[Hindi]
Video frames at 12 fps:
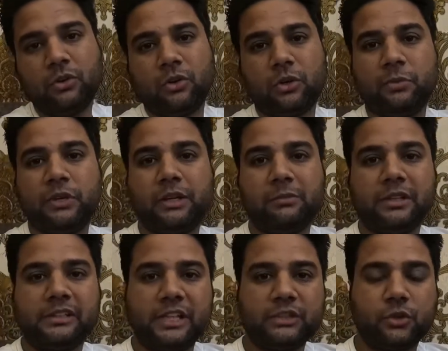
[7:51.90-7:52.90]
और फिर
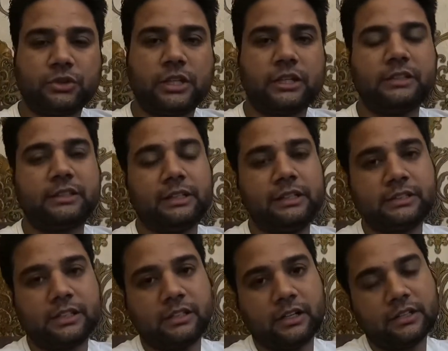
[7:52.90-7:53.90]
हमने यही सोचा कि जल्दी
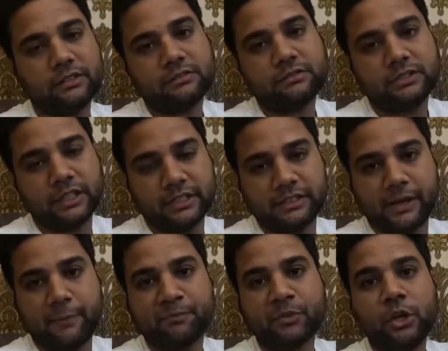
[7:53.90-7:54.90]
से घर चले
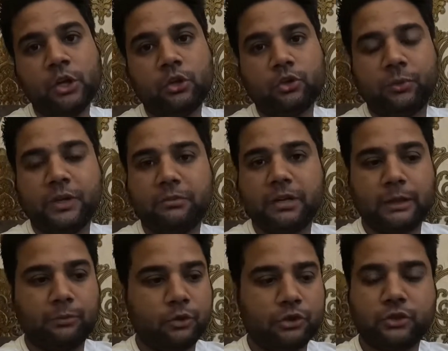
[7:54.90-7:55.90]
जाएं तो अभी हम घर
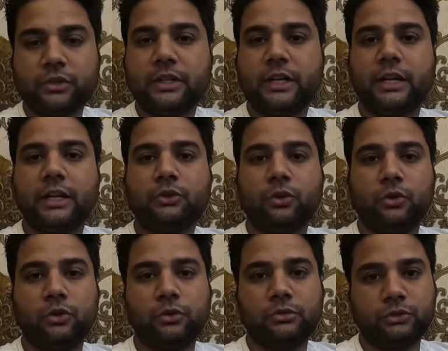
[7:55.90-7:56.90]
पहुंच चुके हैं तो
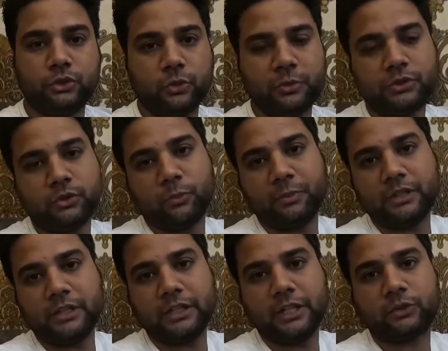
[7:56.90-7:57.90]
जो भी शॉपिंग
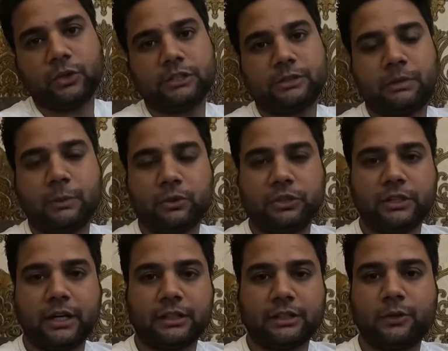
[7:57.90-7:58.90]
की है थोड़ा सा मैं आपको
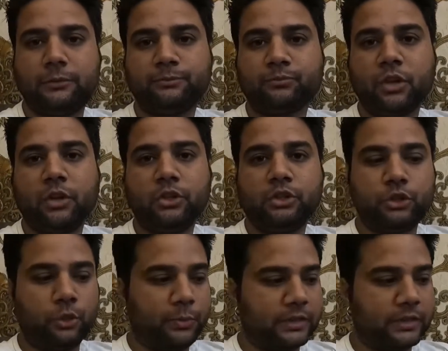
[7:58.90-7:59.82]
दिखाता हूँ जो